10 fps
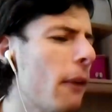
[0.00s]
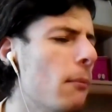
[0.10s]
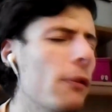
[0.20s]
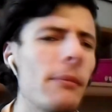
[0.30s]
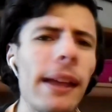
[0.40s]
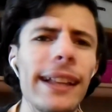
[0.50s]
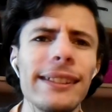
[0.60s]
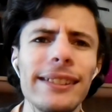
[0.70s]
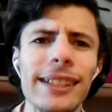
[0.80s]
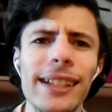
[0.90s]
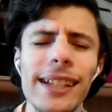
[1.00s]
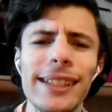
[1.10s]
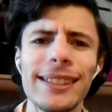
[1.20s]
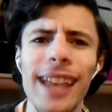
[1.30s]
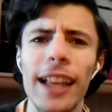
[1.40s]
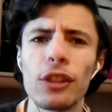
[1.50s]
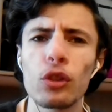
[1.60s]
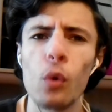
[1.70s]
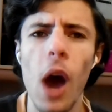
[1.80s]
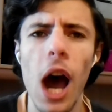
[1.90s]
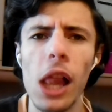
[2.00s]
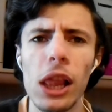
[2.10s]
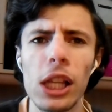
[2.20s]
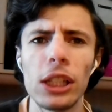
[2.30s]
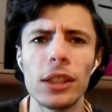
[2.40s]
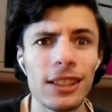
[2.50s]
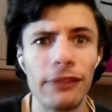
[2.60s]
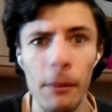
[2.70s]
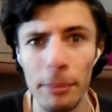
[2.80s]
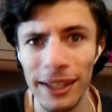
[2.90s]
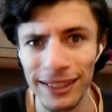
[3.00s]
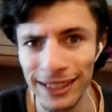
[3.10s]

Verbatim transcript: fa movimenti sensual, si fa per